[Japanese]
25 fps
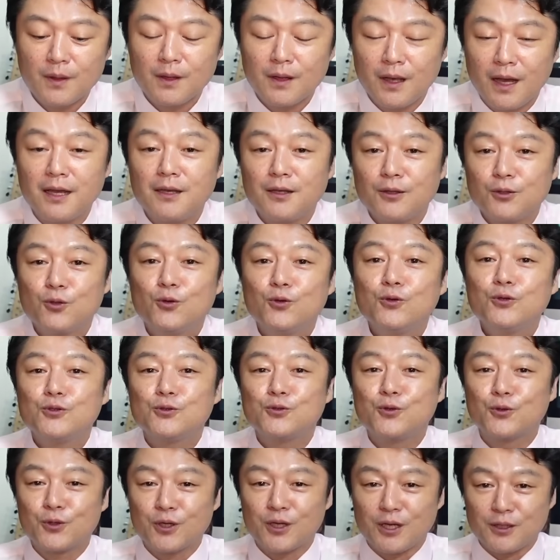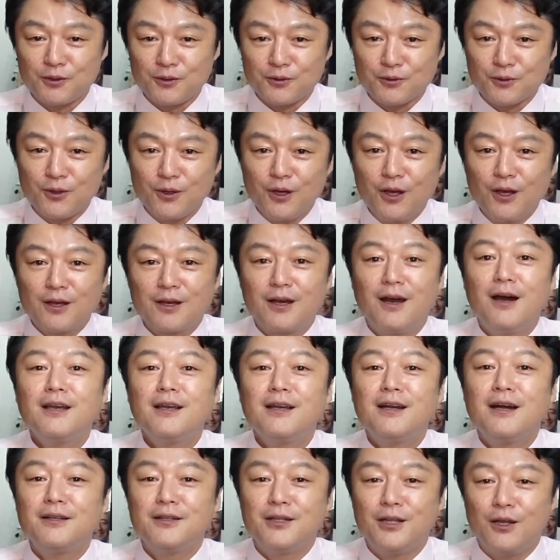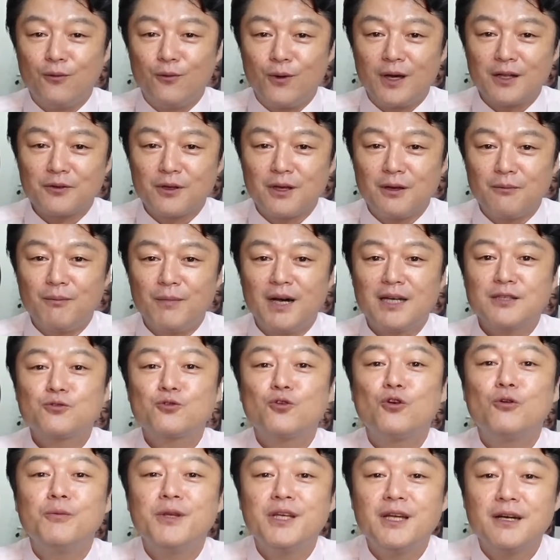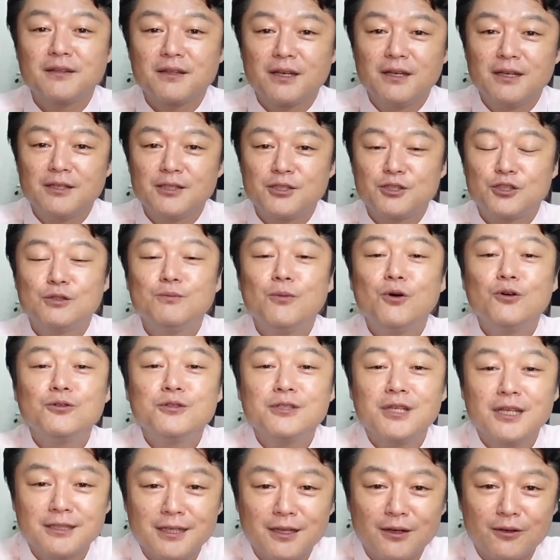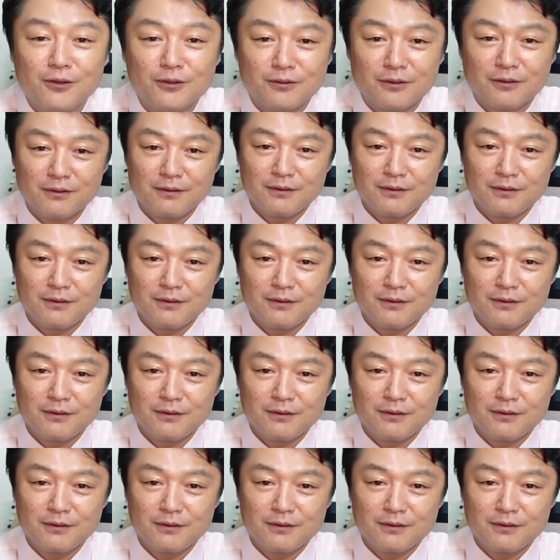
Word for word: はい、どういうことかというと海外ではマスコミが質問させろ